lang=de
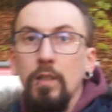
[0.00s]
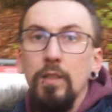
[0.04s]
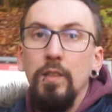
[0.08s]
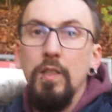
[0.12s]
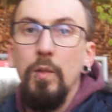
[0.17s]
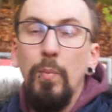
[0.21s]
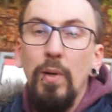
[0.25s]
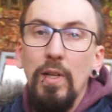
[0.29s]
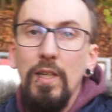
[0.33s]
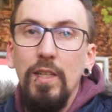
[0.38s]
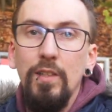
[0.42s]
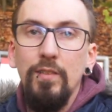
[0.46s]
Die
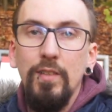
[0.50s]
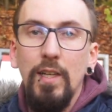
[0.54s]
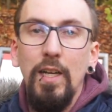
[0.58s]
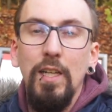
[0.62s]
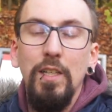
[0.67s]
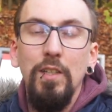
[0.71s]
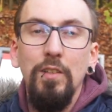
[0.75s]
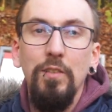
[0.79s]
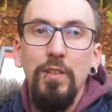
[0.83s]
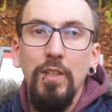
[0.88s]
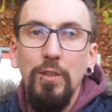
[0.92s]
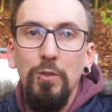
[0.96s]

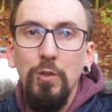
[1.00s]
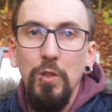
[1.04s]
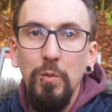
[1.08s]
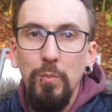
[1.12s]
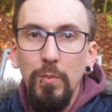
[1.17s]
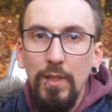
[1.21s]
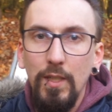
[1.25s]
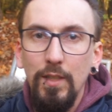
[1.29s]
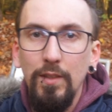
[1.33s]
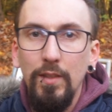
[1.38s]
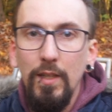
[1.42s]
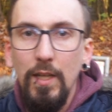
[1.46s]
Palisade ist natürlich
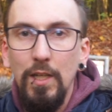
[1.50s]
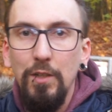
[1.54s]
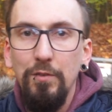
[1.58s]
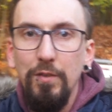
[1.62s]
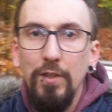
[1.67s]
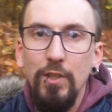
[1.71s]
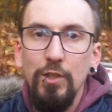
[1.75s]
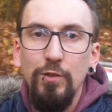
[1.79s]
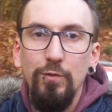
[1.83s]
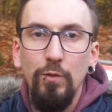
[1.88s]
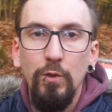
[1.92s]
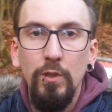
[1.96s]
mit der Zeit
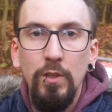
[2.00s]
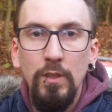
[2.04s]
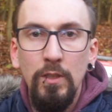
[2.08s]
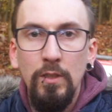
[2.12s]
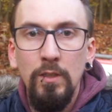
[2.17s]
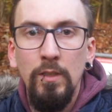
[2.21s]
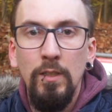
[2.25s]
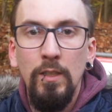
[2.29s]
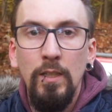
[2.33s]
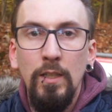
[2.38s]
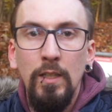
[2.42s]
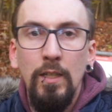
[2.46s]
verschwunden,
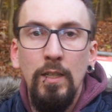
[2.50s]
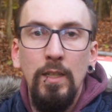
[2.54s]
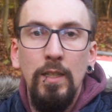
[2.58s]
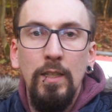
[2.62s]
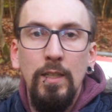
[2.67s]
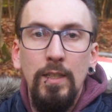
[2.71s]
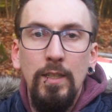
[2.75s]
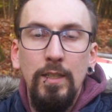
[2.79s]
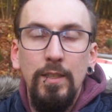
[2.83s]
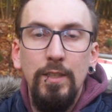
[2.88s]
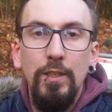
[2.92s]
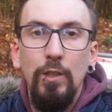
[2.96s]

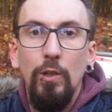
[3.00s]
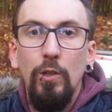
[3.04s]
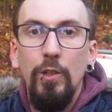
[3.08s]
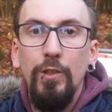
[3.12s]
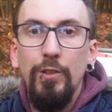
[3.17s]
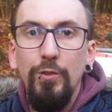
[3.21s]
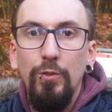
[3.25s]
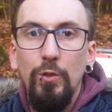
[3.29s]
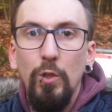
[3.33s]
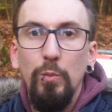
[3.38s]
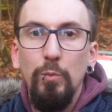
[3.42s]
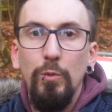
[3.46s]
die
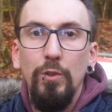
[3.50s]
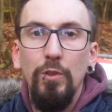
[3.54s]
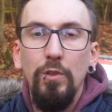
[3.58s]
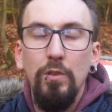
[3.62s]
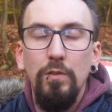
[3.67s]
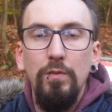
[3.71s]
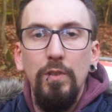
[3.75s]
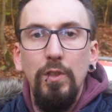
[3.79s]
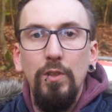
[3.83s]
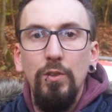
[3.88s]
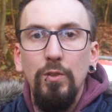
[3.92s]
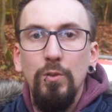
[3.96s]
Holztürme
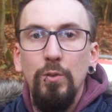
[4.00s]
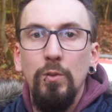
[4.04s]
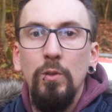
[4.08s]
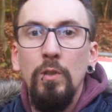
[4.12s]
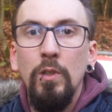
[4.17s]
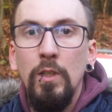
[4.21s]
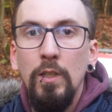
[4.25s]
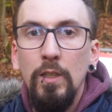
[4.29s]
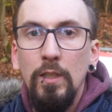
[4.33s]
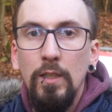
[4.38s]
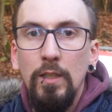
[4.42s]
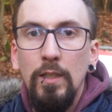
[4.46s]
sowieso,
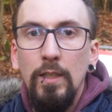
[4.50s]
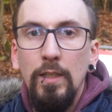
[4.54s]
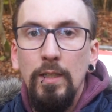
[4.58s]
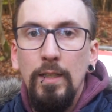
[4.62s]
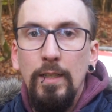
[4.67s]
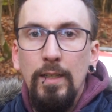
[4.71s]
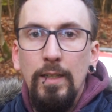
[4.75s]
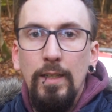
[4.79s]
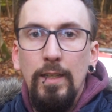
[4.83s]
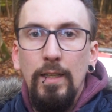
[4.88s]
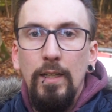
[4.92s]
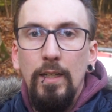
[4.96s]

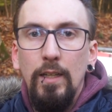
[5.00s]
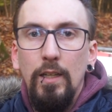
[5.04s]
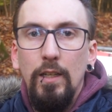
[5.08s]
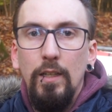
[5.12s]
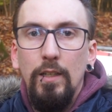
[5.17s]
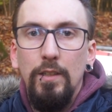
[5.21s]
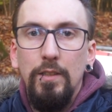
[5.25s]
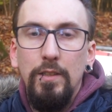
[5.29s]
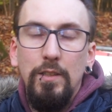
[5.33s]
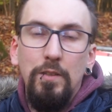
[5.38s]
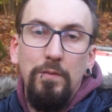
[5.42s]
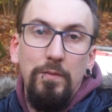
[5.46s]

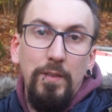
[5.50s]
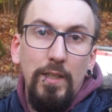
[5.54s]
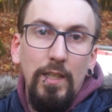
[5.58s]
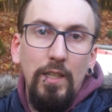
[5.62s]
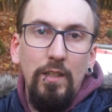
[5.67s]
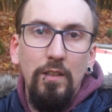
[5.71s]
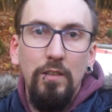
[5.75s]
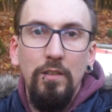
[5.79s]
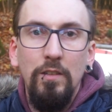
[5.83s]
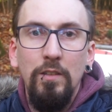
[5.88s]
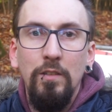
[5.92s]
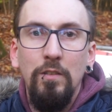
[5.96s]
die
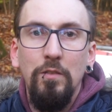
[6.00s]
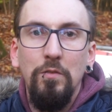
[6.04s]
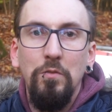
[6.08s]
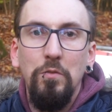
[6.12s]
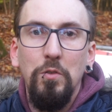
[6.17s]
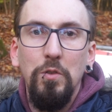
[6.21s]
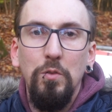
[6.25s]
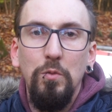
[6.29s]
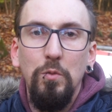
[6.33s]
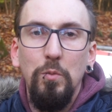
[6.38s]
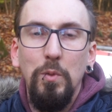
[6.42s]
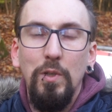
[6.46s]
Wege
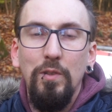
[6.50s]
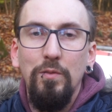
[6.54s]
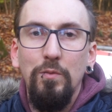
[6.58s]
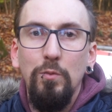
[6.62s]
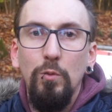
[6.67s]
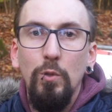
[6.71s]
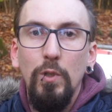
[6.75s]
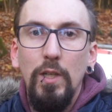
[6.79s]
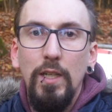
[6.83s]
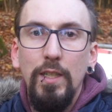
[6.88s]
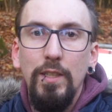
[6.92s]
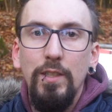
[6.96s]
wurden
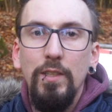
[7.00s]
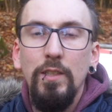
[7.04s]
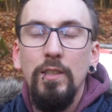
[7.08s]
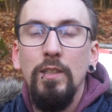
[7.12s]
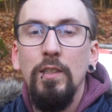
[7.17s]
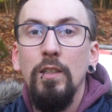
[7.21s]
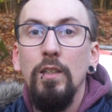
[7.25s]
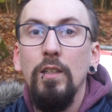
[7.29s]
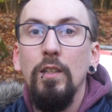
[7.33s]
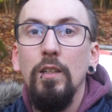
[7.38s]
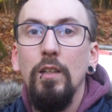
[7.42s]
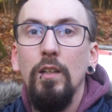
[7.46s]
überwuchert
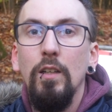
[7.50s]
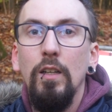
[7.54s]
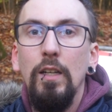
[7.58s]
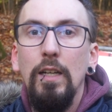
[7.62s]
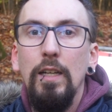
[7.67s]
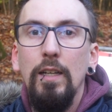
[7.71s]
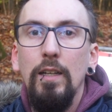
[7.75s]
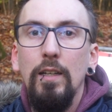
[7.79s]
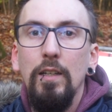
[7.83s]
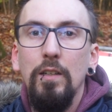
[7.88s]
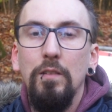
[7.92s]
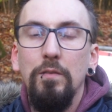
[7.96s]

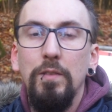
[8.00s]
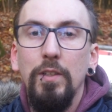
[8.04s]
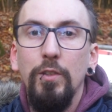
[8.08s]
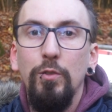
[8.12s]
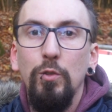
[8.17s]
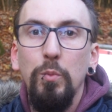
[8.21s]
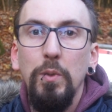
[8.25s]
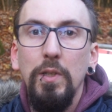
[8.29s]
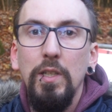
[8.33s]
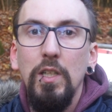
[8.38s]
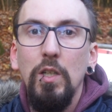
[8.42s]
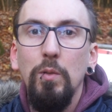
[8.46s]
was
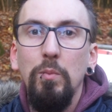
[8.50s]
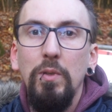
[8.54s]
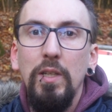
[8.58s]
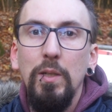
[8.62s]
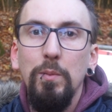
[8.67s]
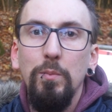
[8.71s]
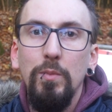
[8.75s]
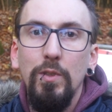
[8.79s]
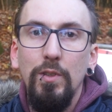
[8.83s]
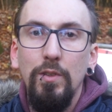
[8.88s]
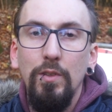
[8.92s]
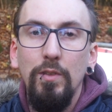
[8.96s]
übrig
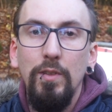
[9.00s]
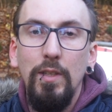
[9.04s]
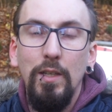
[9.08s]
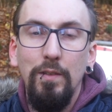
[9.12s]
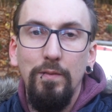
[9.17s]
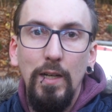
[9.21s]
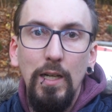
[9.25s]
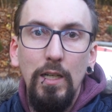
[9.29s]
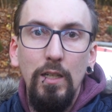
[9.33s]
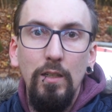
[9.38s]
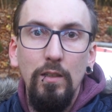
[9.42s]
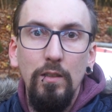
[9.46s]
geblieben ist, ist der
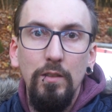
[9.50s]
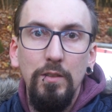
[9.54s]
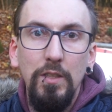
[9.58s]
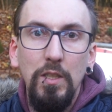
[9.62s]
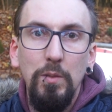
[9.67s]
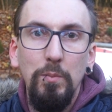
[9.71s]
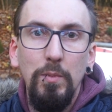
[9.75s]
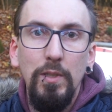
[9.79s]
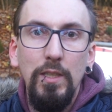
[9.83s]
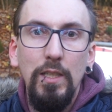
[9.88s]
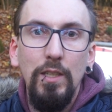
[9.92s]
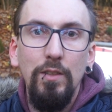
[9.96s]
Wall,
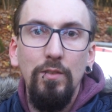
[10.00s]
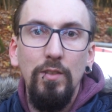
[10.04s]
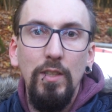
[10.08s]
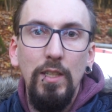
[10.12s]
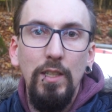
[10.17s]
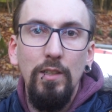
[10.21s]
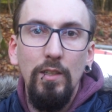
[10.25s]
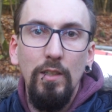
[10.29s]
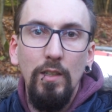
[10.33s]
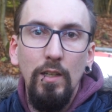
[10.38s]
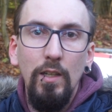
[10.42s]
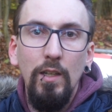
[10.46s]
den man hier
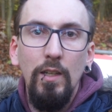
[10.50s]
sieht,